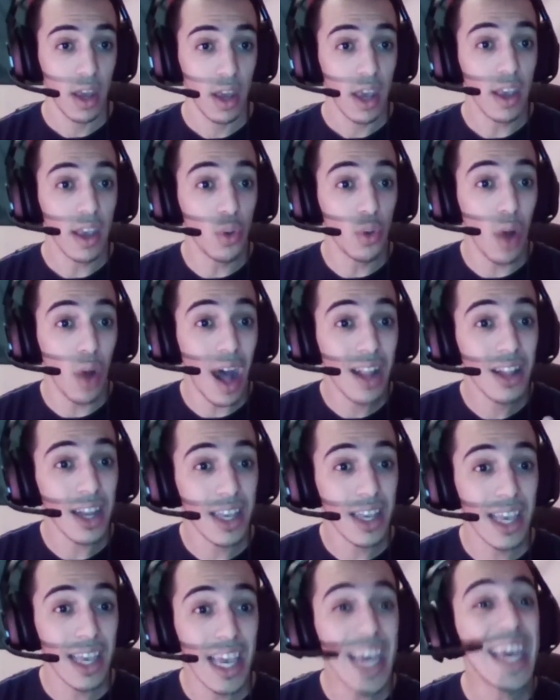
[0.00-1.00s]
Ils ont
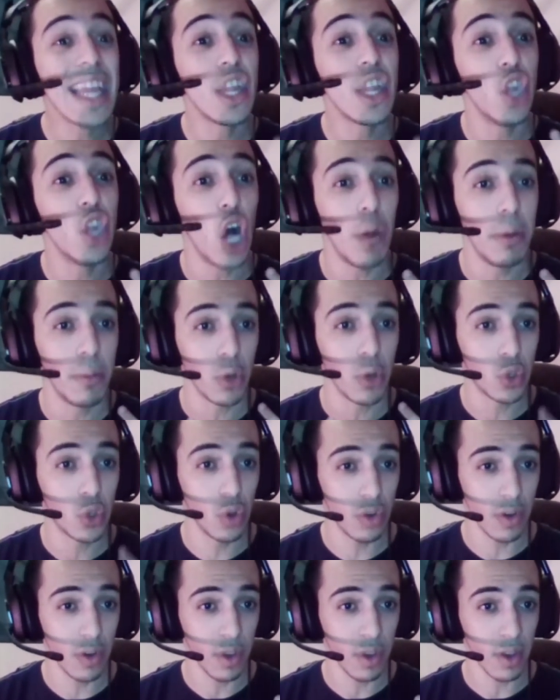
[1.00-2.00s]
attaqué énormément de
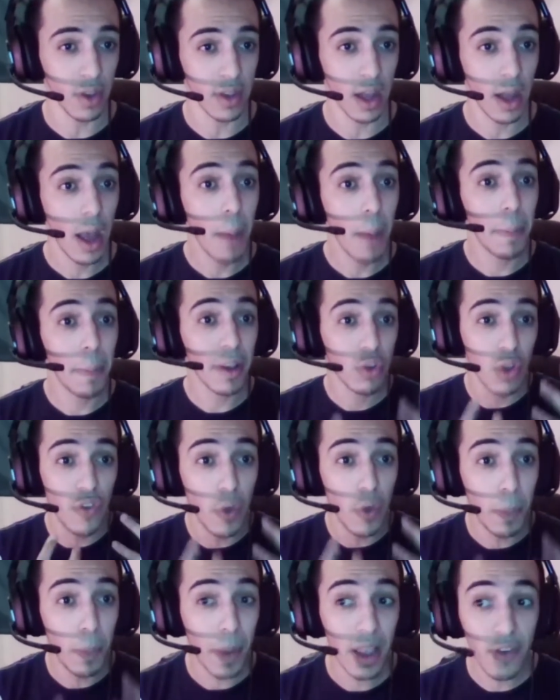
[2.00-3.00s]
choses en faisant ça. Parce qu'il
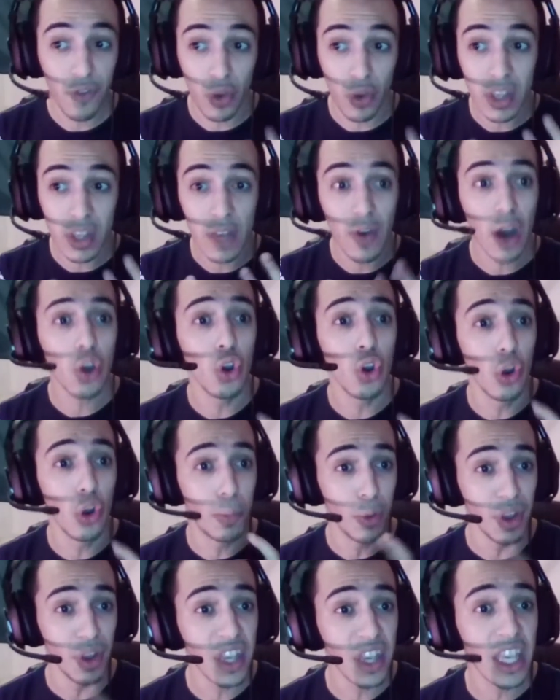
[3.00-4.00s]
faut, faut savoir que le
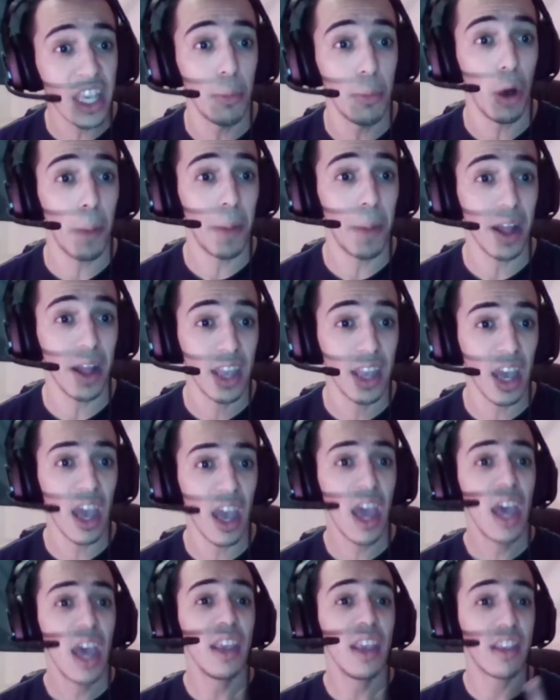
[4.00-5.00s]
policier qui est mort par terre,
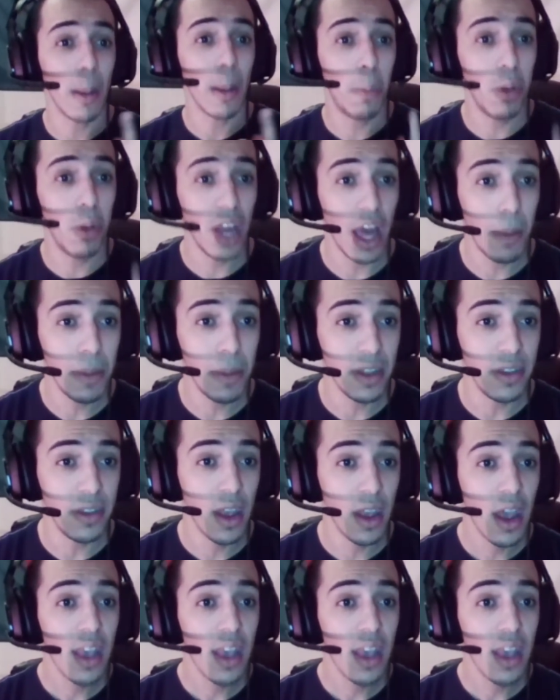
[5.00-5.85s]
il s'appelait Ahmed.